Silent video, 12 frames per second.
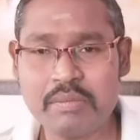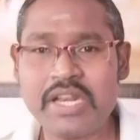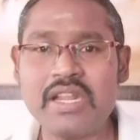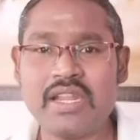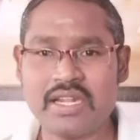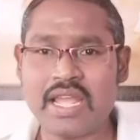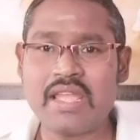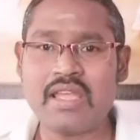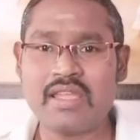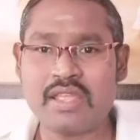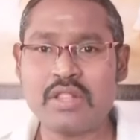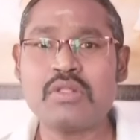మరి టై
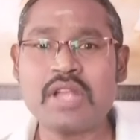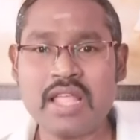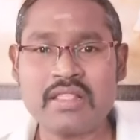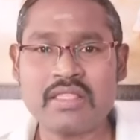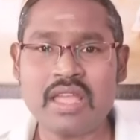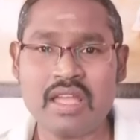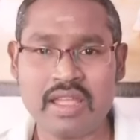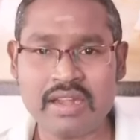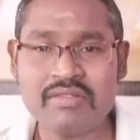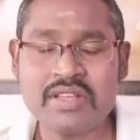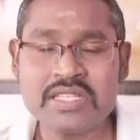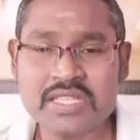ఎందుకు అంత
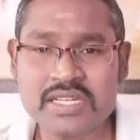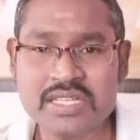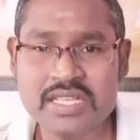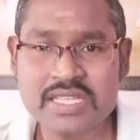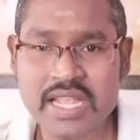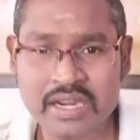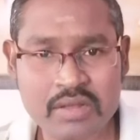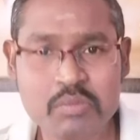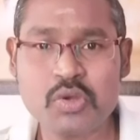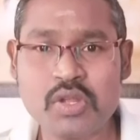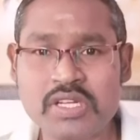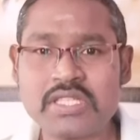అడ్వెంచర్ చేసి
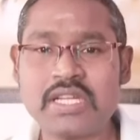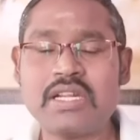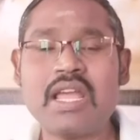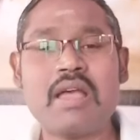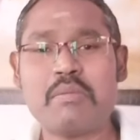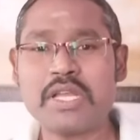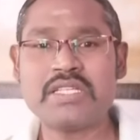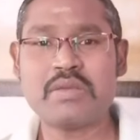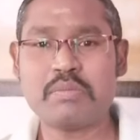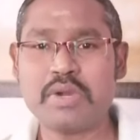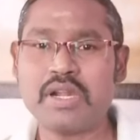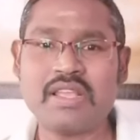ఎక్కడము అనేసి అంటే అబ్బాయి
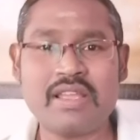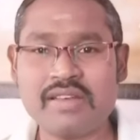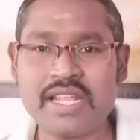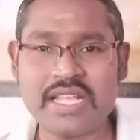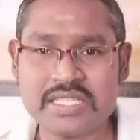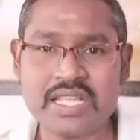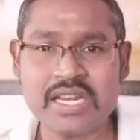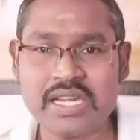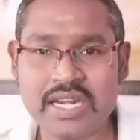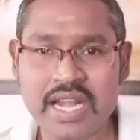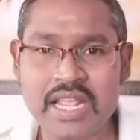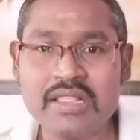చెప్పాడు ఏం లేదు సార్ ఈ
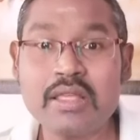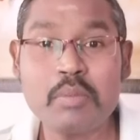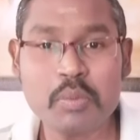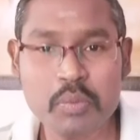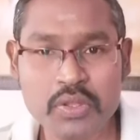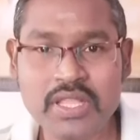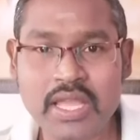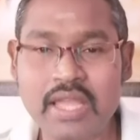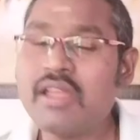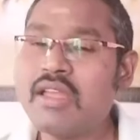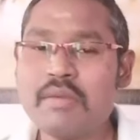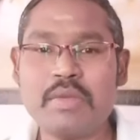ట్రైన్ తప్పిపోతే
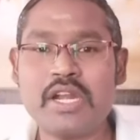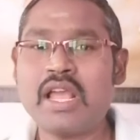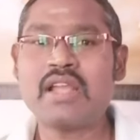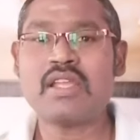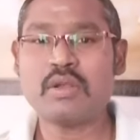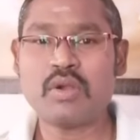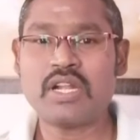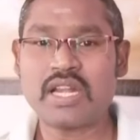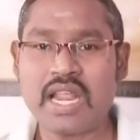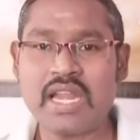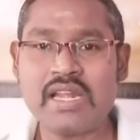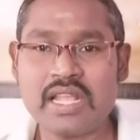మరి నాకు ఇంకొక
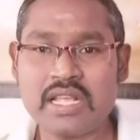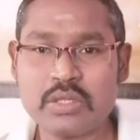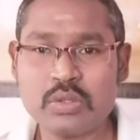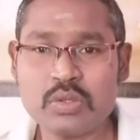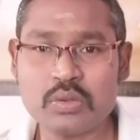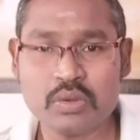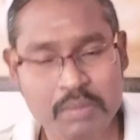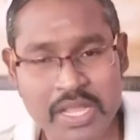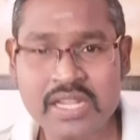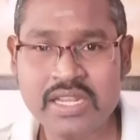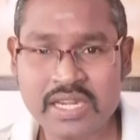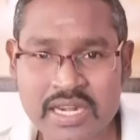ట్రైన్ లేదు
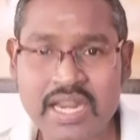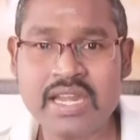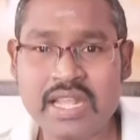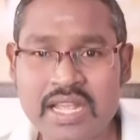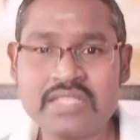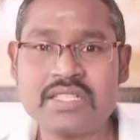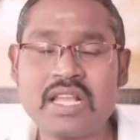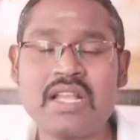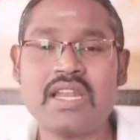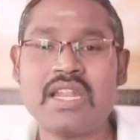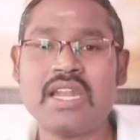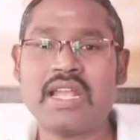మళ్ళీ ఈ ట్రైన్
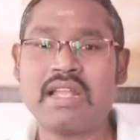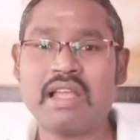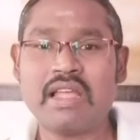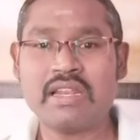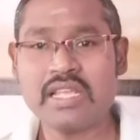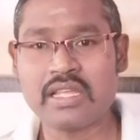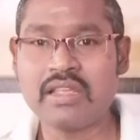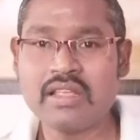ఖచ్చితంగా నేను ఎక్కాలి